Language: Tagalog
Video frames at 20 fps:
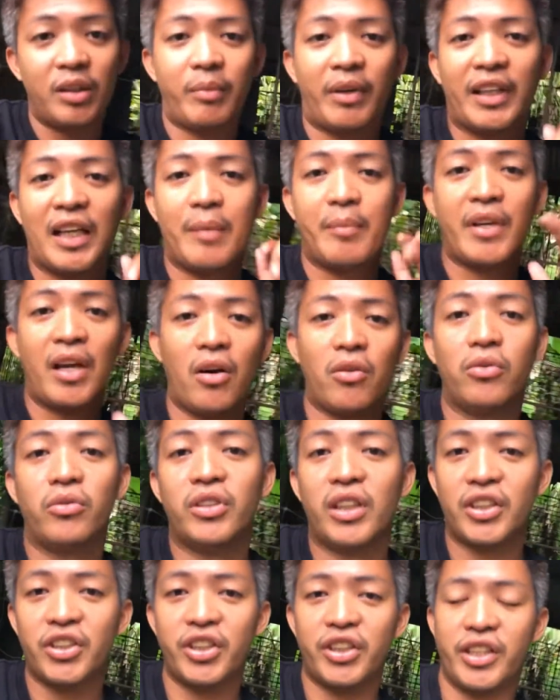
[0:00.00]
marami akong
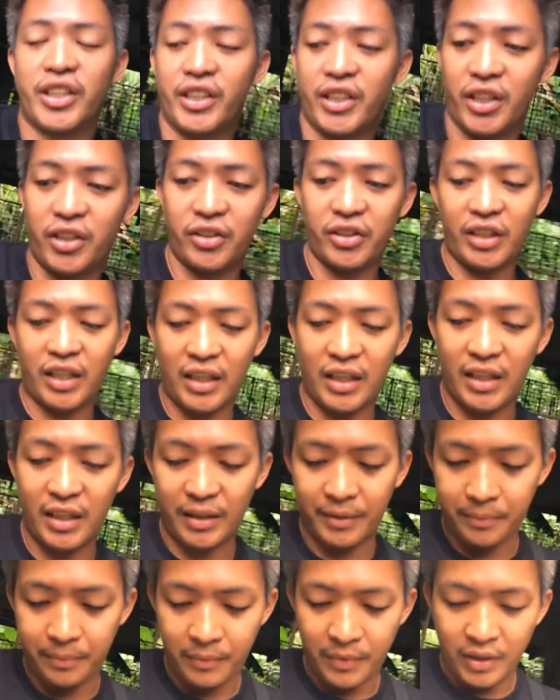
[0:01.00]
na-share sa inyo na
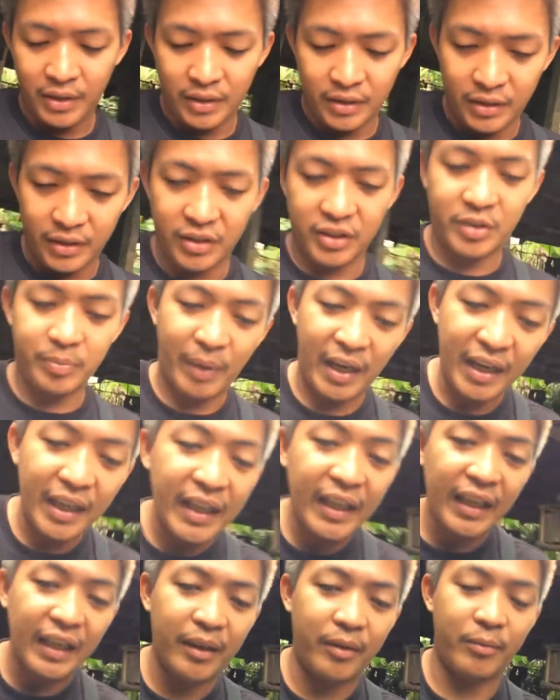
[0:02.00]

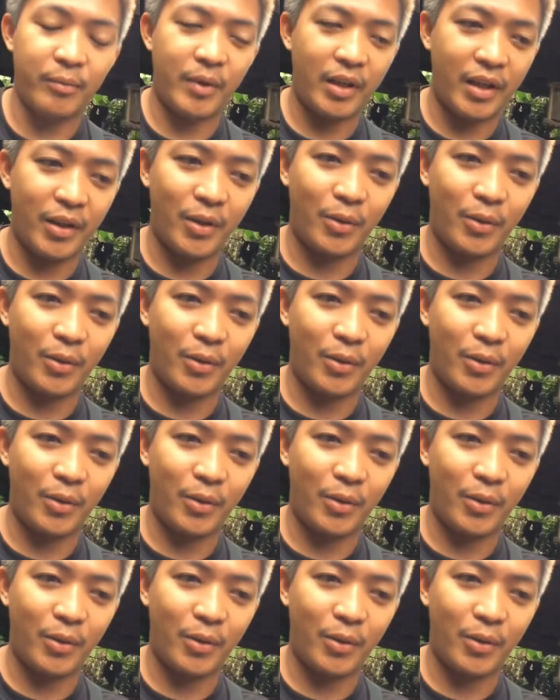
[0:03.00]
inspiring mga